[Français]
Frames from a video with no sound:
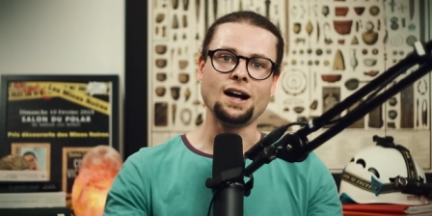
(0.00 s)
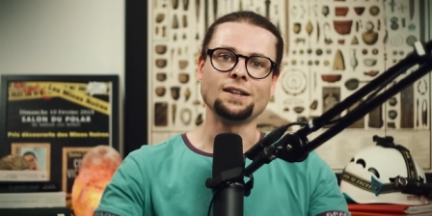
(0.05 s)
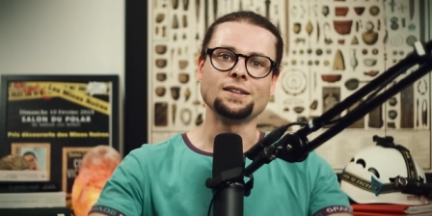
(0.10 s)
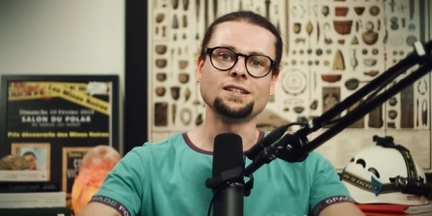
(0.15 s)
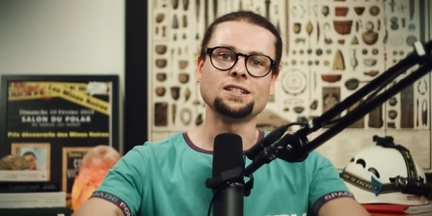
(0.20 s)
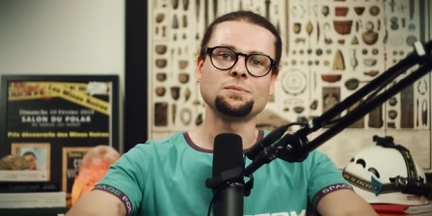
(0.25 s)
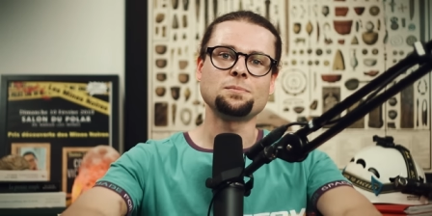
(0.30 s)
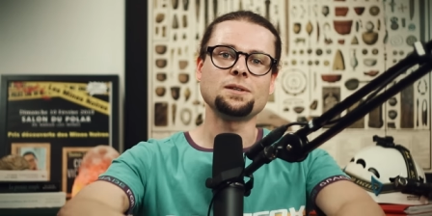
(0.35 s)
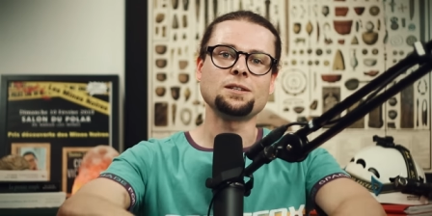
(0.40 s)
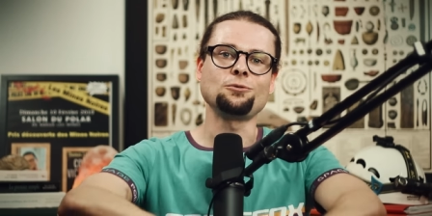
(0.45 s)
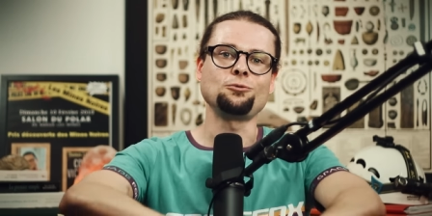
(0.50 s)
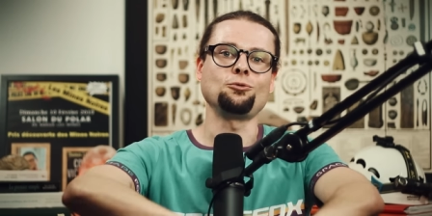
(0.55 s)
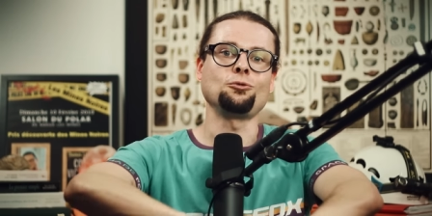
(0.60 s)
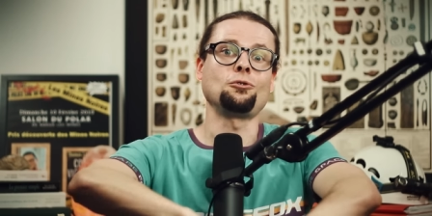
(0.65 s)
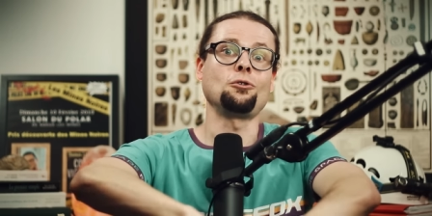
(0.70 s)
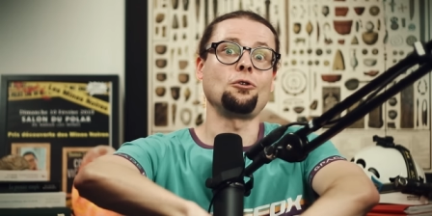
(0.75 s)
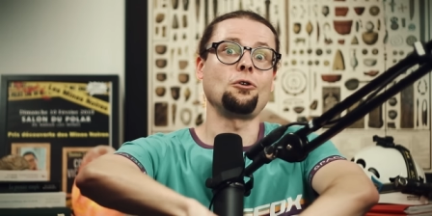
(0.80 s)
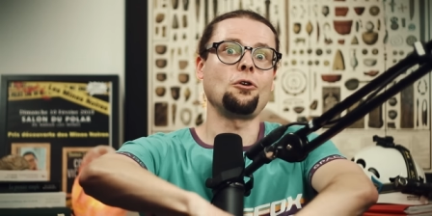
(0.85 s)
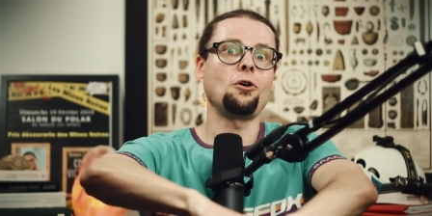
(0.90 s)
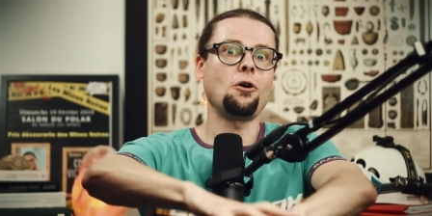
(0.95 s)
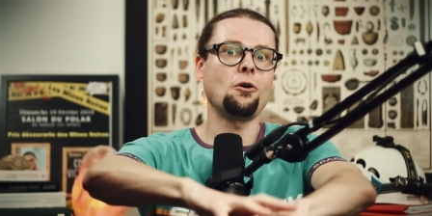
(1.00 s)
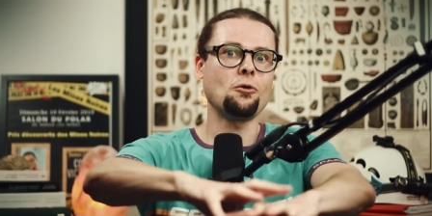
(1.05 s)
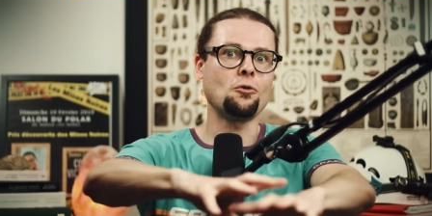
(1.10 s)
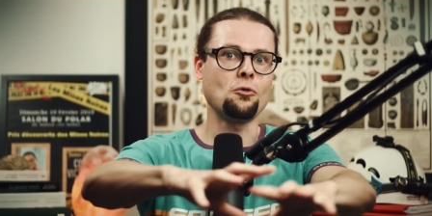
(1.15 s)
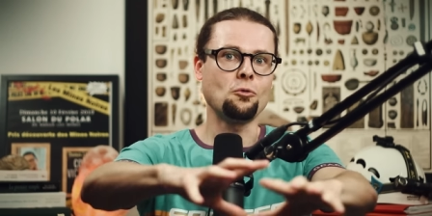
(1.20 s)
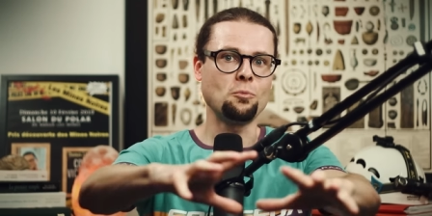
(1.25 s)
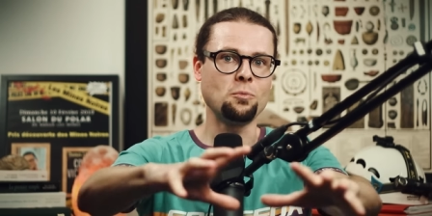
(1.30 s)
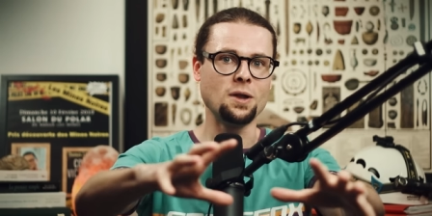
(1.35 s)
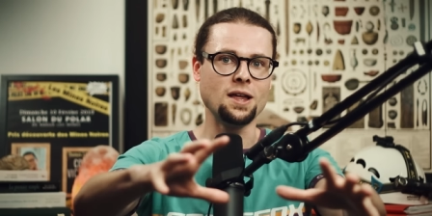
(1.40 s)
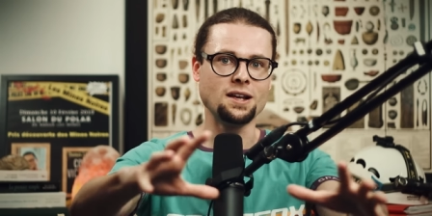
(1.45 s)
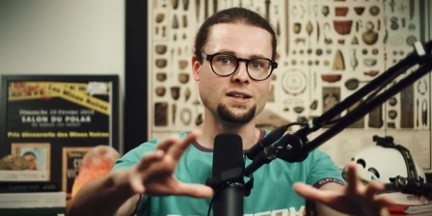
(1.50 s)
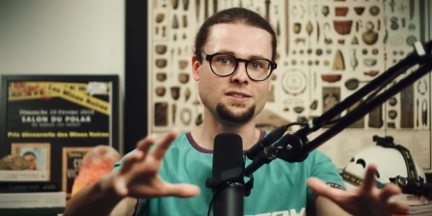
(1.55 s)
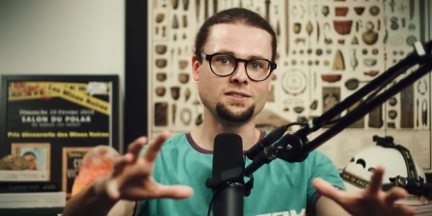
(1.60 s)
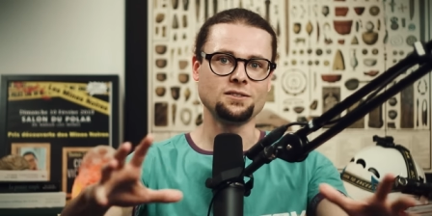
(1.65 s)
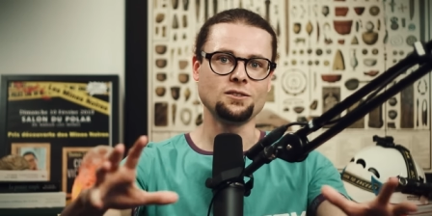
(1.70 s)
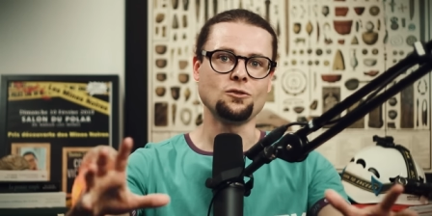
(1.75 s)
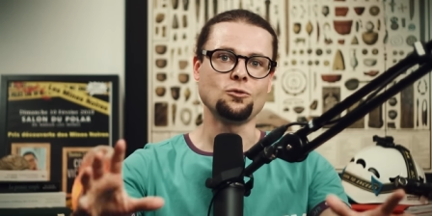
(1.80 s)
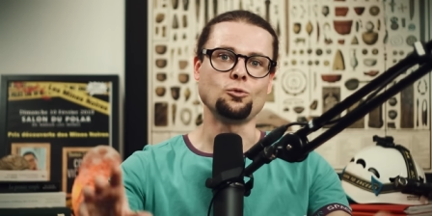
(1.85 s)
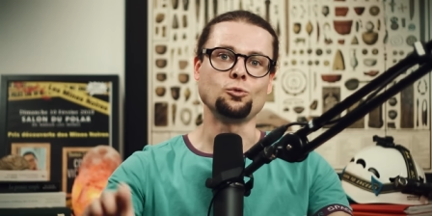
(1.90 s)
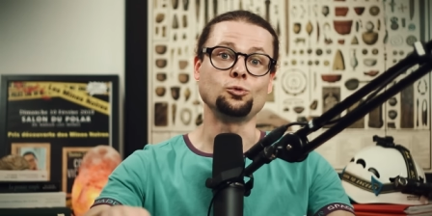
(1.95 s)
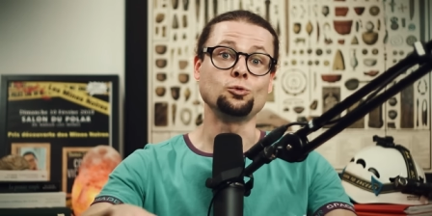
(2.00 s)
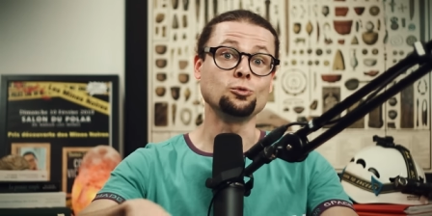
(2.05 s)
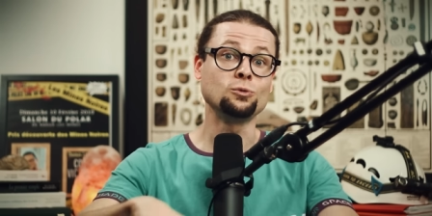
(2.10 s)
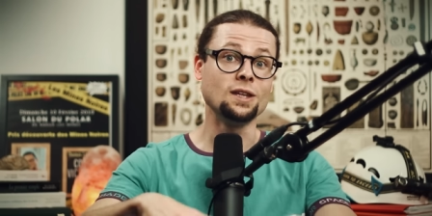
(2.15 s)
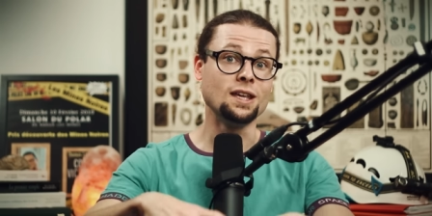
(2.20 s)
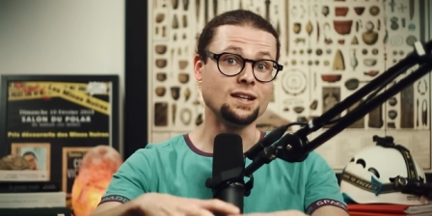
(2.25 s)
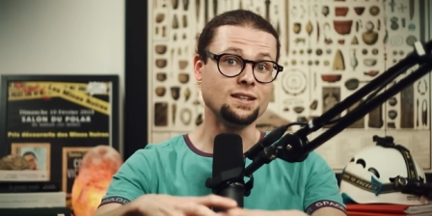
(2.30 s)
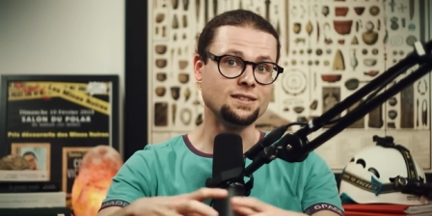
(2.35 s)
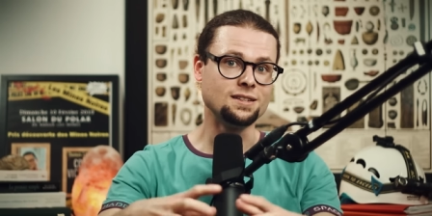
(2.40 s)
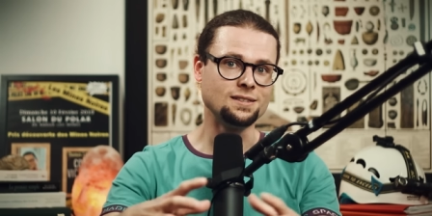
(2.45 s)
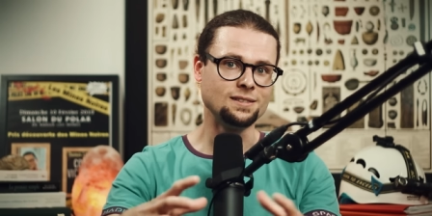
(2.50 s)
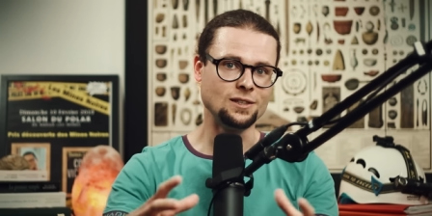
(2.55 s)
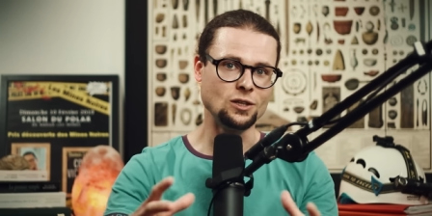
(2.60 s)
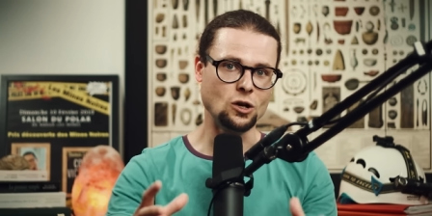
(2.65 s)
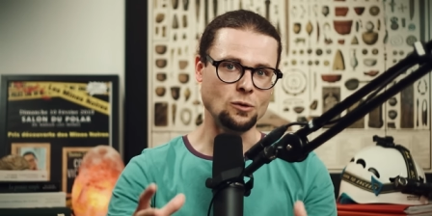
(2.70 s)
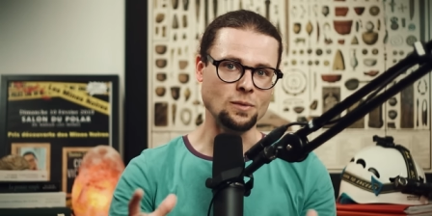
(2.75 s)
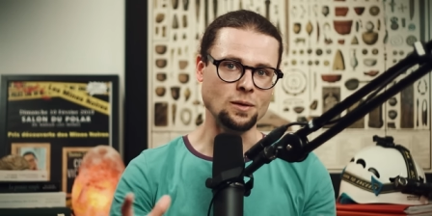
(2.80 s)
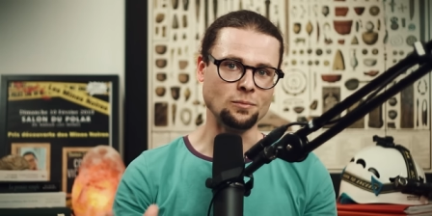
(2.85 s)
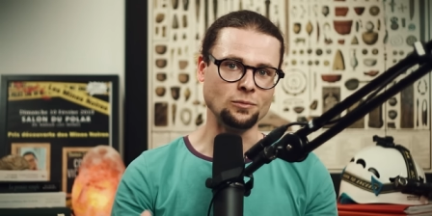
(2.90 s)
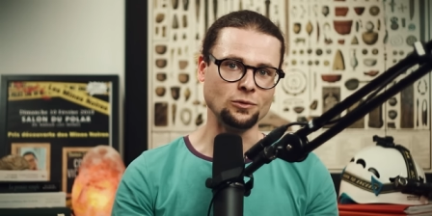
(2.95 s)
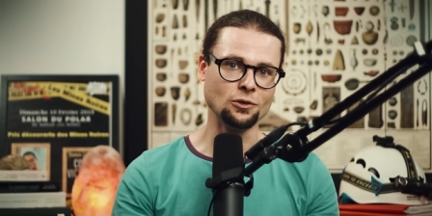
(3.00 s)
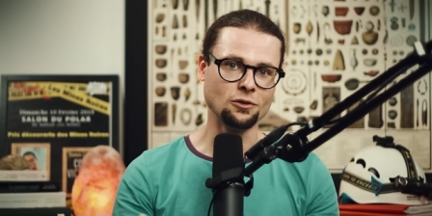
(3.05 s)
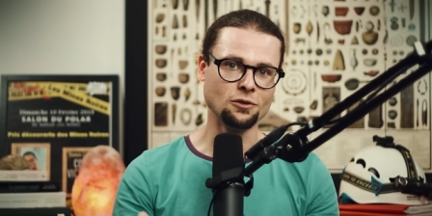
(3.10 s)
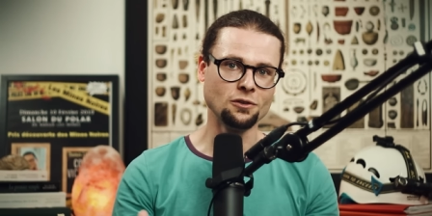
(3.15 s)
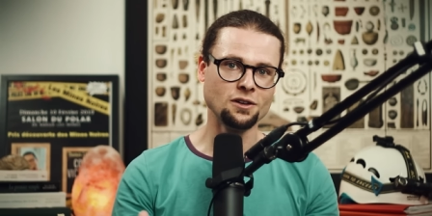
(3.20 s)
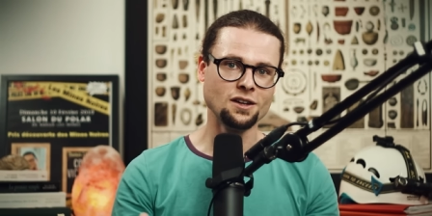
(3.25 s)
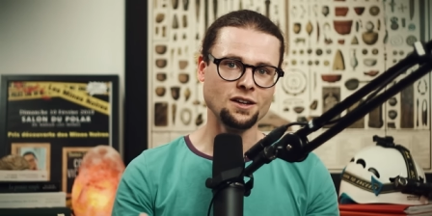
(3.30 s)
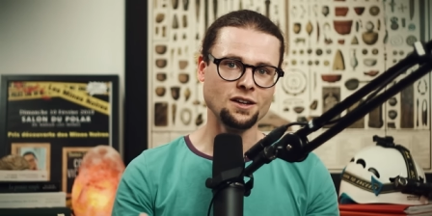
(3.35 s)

un espèce de grand complexe où tout a existé en même temps,